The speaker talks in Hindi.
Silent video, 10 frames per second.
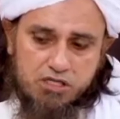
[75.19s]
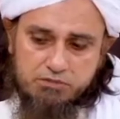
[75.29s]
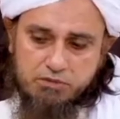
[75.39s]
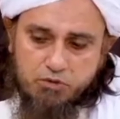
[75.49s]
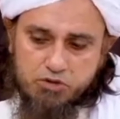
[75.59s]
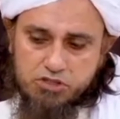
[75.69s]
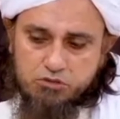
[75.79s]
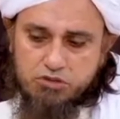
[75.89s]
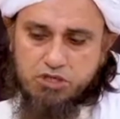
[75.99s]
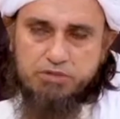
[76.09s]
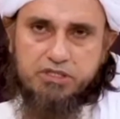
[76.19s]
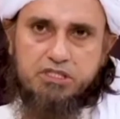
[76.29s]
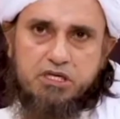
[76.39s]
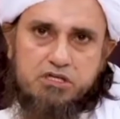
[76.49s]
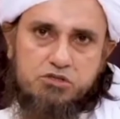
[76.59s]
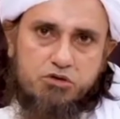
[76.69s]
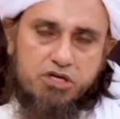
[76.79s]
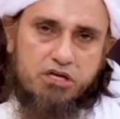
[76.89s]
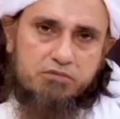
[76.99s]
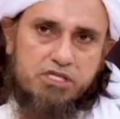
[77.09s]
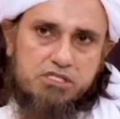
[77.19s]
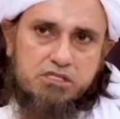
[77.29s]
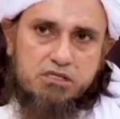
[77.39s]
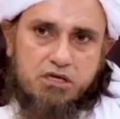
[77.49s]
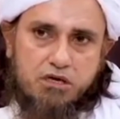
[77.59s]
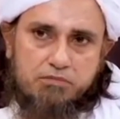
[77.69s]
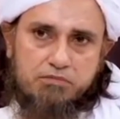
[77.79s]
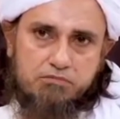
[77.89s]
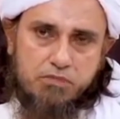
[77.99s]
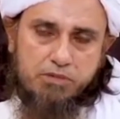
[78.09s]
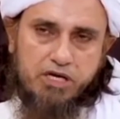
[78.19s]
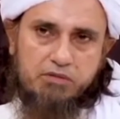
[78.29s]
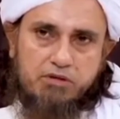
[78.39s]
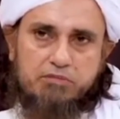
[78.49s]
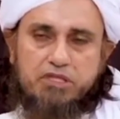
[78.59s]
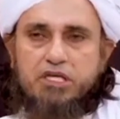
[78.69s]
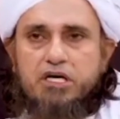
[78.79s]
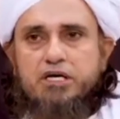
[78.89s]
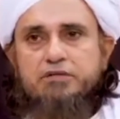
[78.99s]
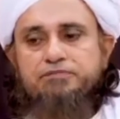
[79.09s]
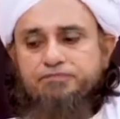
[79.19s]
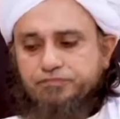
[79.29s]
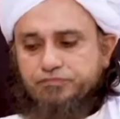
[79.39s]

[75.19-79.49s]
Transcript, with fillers: आज भी बहुत सी दुनिया पढ़ती है हाथ छोड़ के नमाज अरब ममालिक में हमने देखा है